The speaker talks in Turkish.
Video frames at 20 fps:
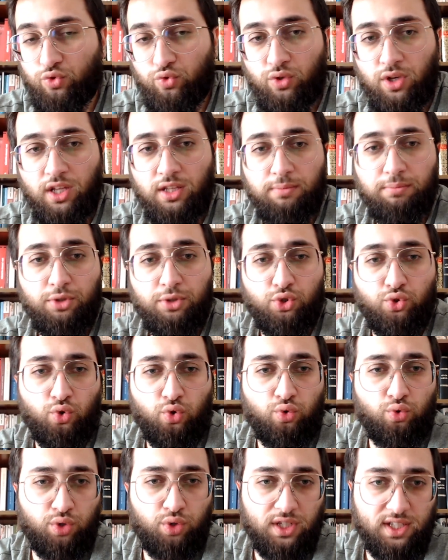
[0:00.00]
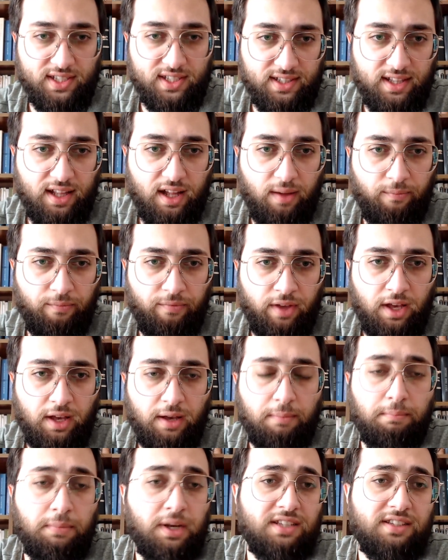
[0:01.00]
Dünyanın birçok ülkesinde
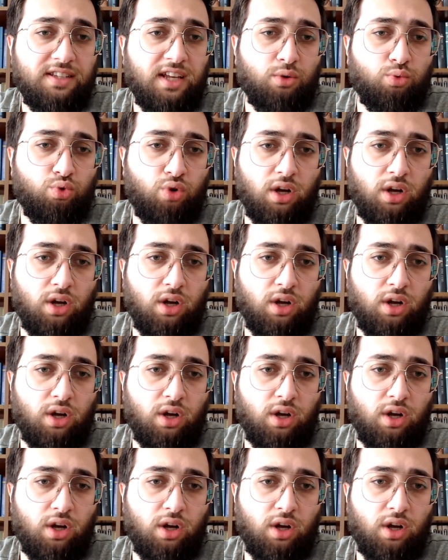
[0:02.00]
benzer